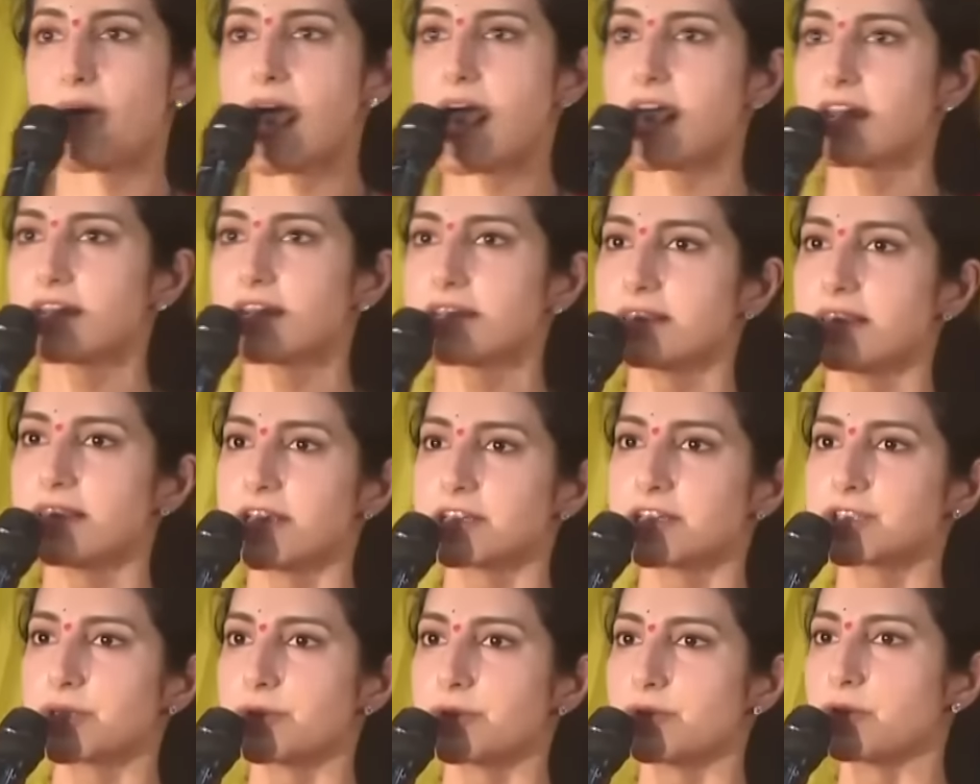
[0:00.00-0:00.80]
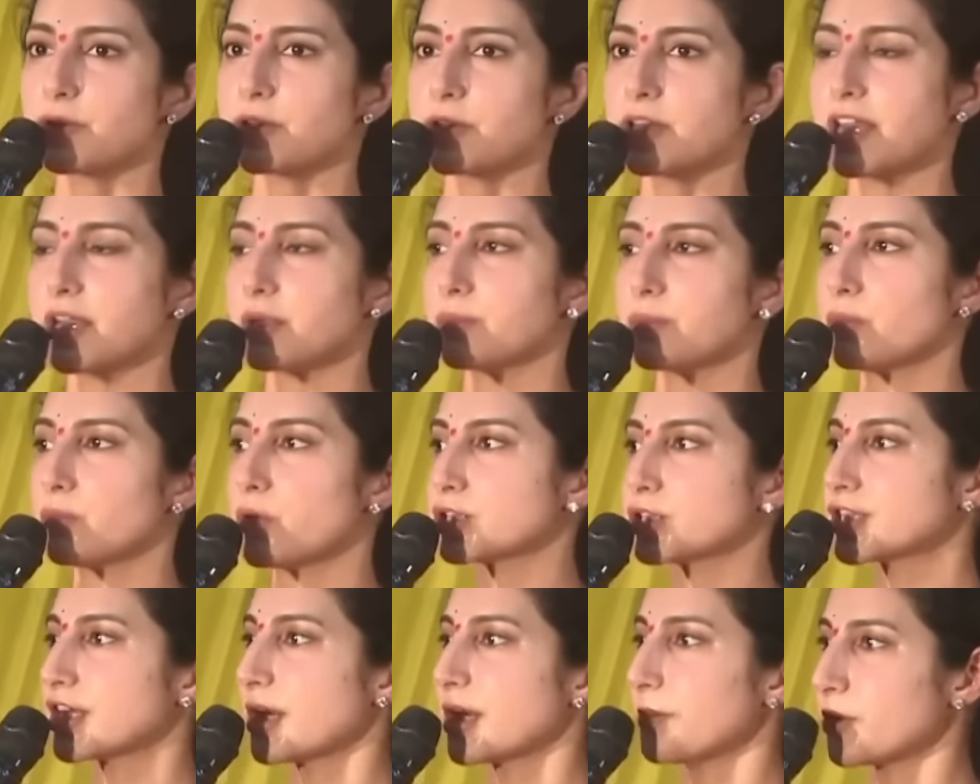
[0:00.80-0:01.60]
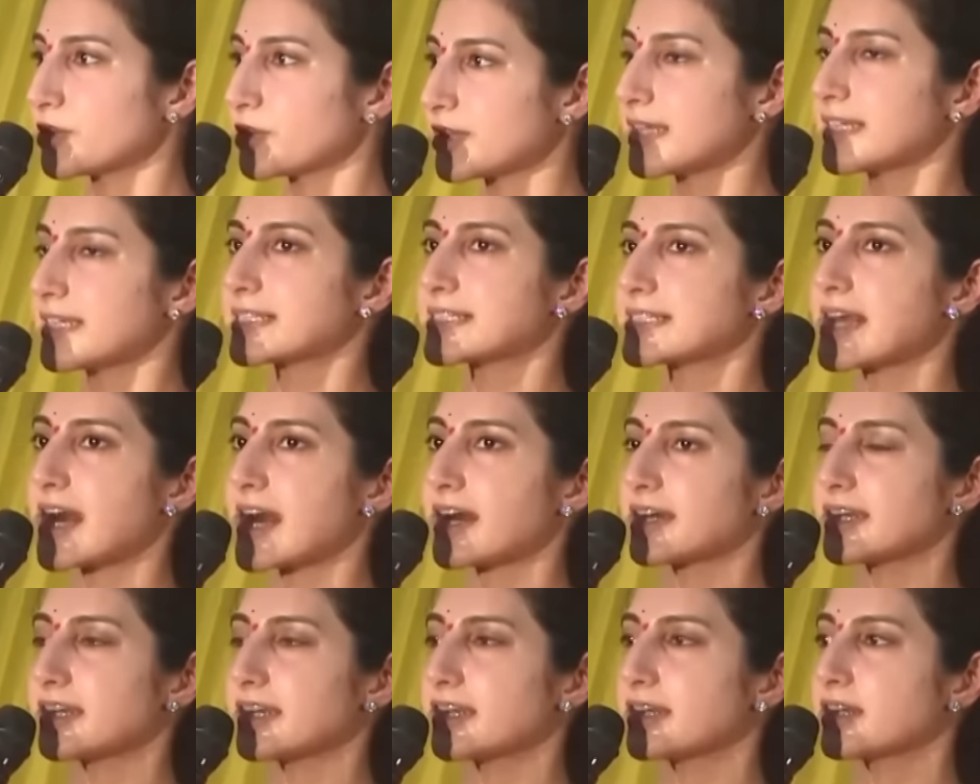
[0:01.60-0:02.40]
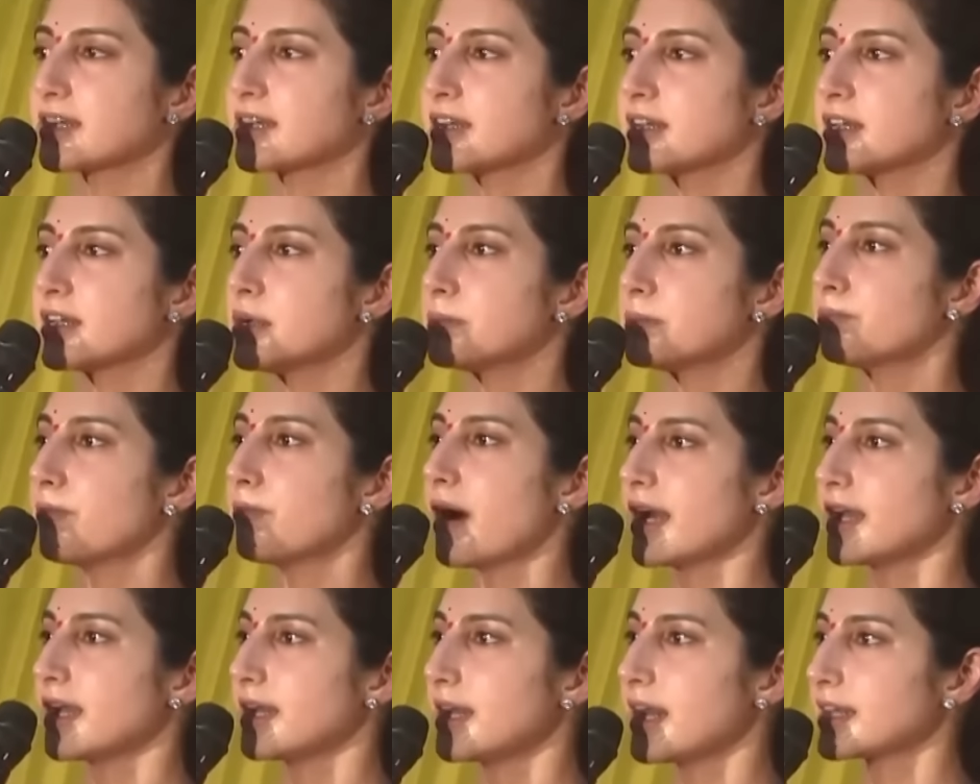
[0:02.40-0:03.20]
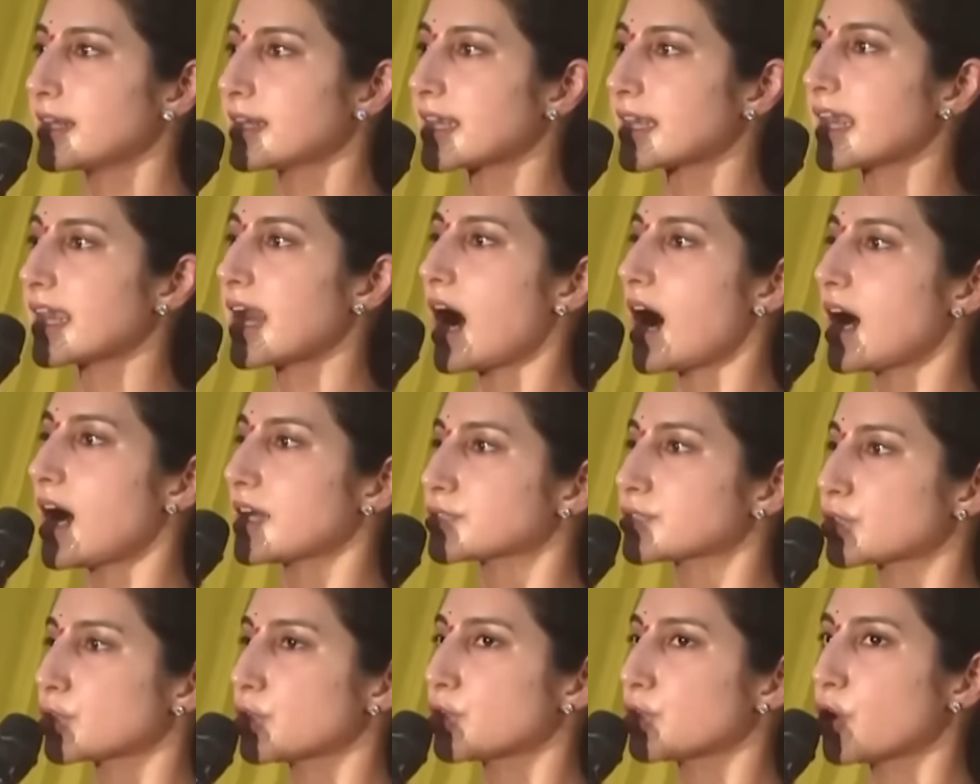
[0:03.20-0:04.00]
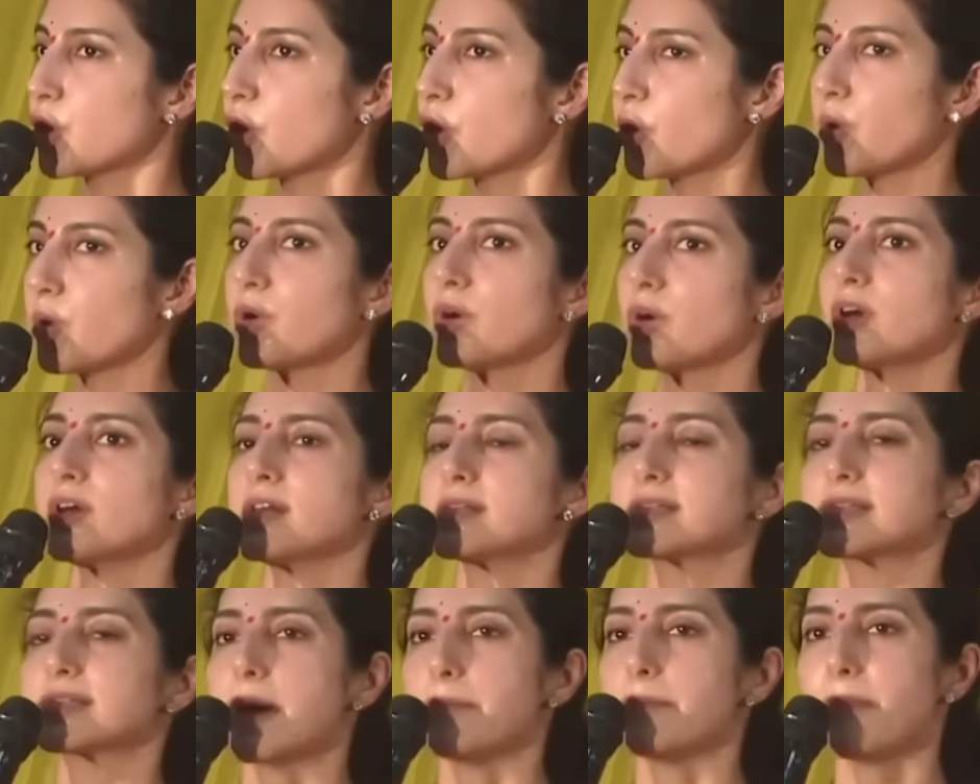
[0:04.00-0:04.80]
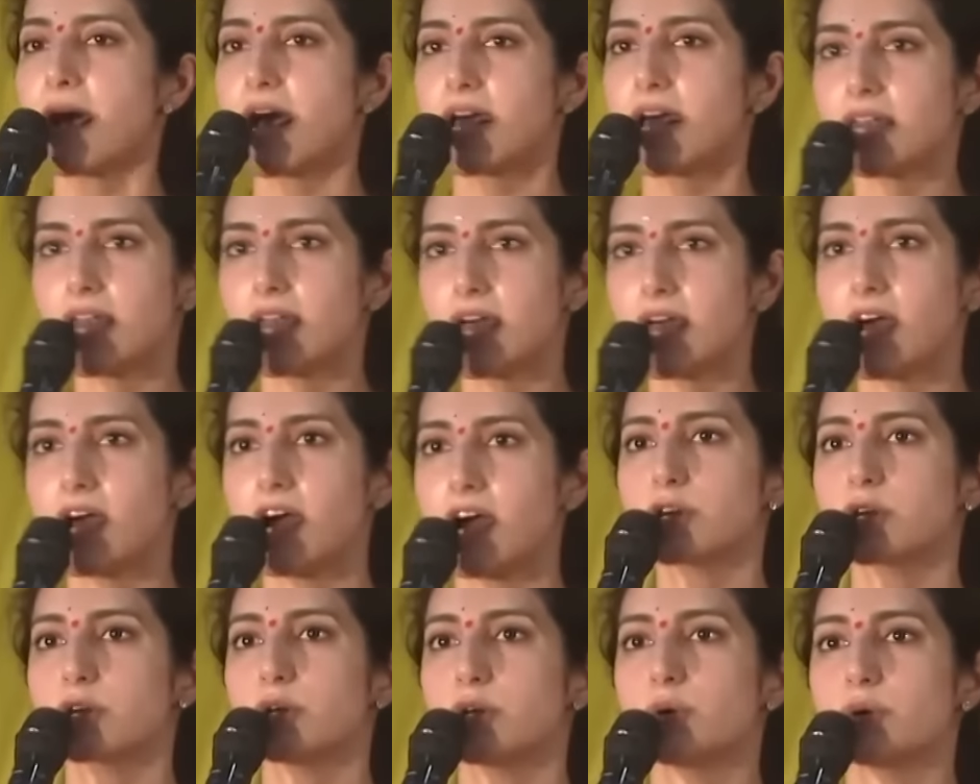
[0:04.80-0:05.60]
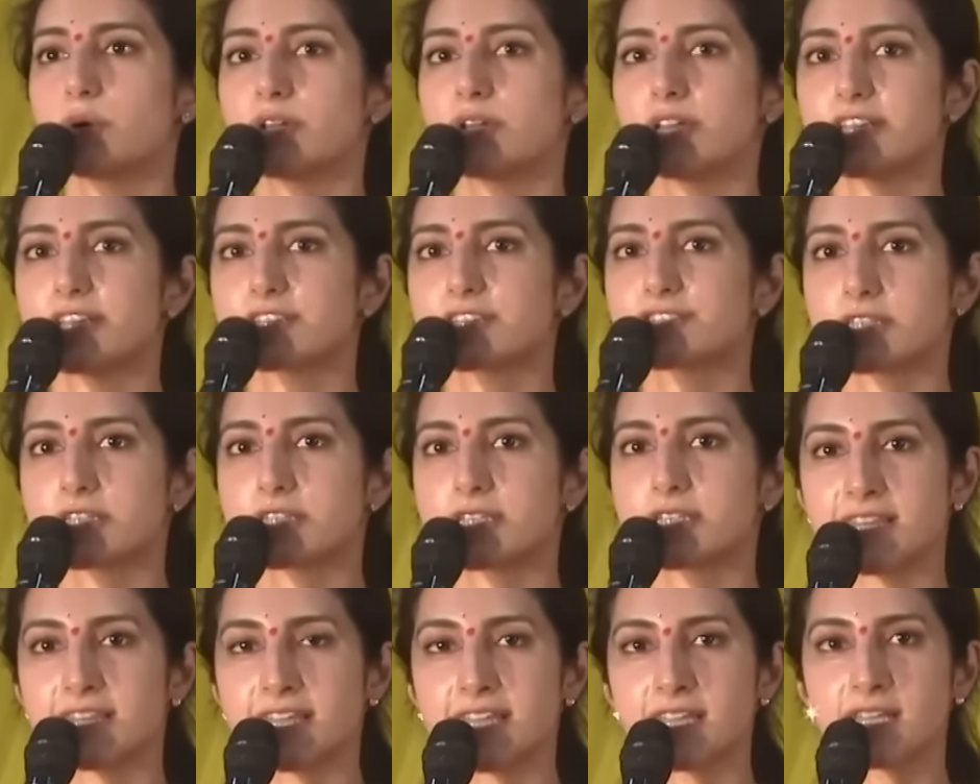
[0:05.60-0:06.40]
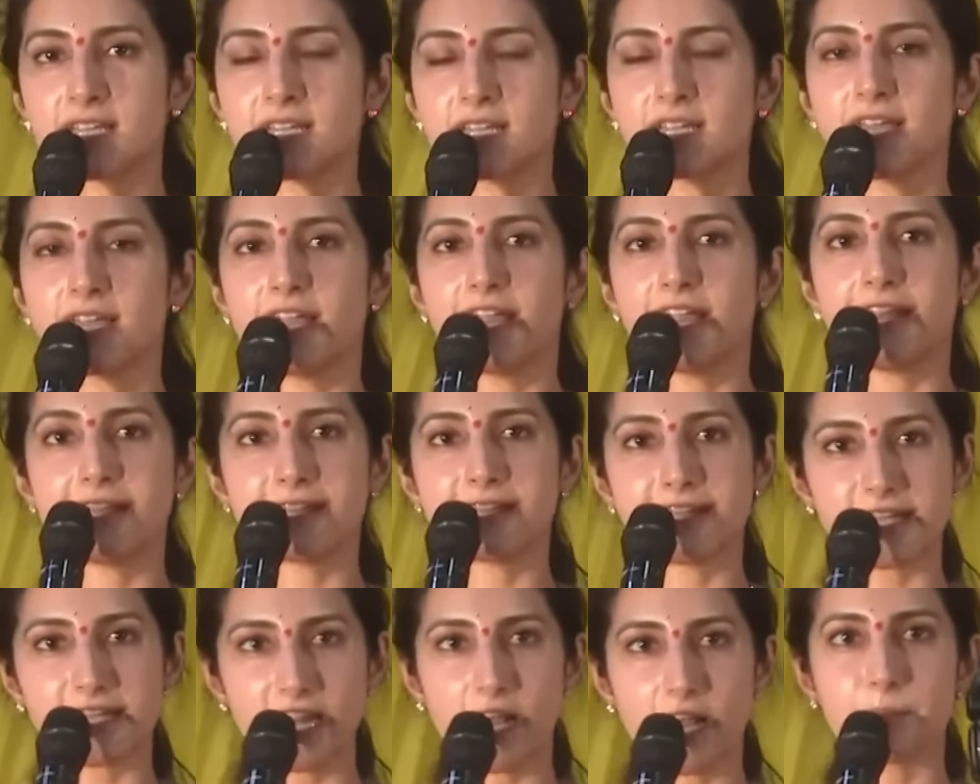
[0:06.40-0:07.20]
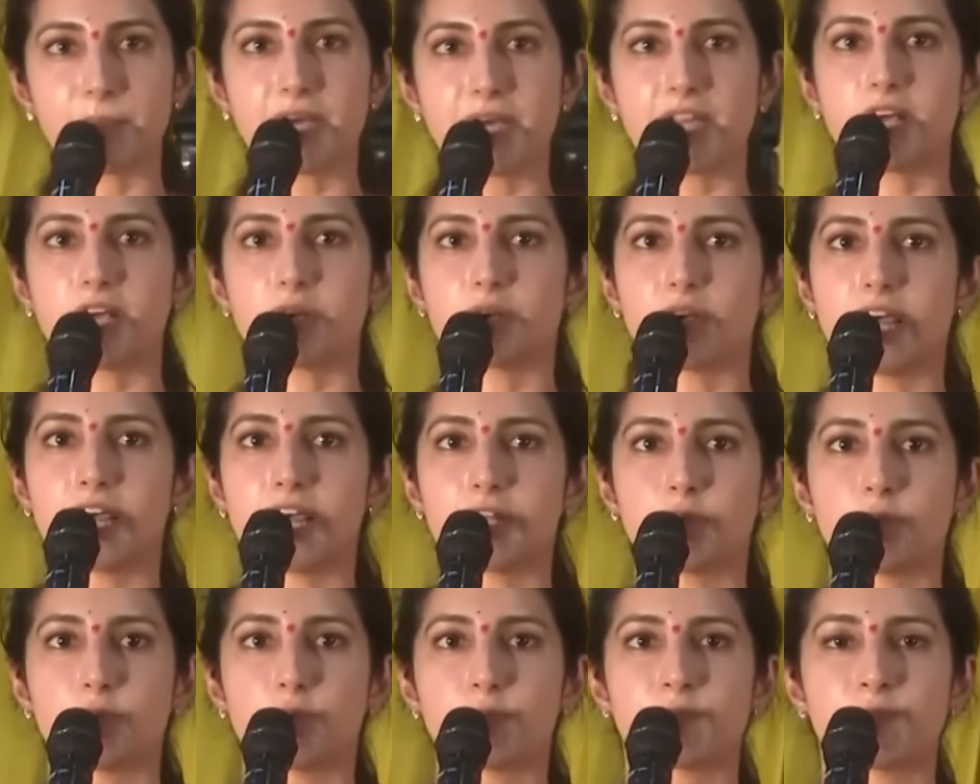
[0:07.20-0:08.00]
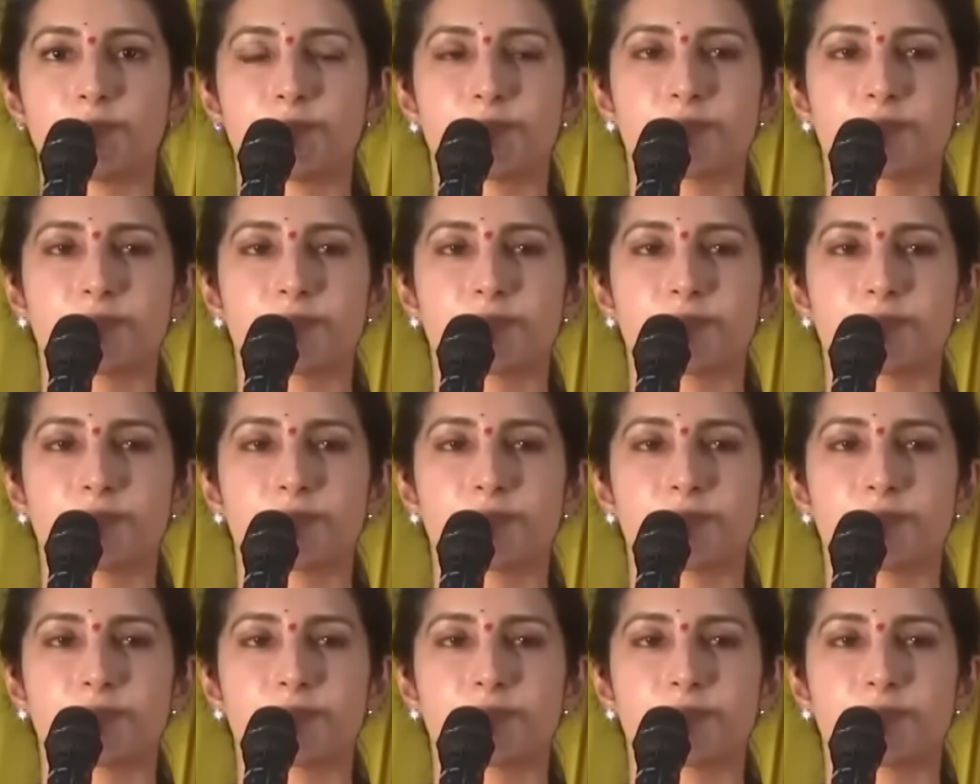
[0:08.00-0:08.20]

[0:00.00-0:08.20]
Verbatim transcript: భారతదేశంలోనే మొట్టమొదటిసారి మహిళలకి ఆస్తుల్లో సమాన హక్కు ఇచ్చినది ఎన్టీ రామారావు గారు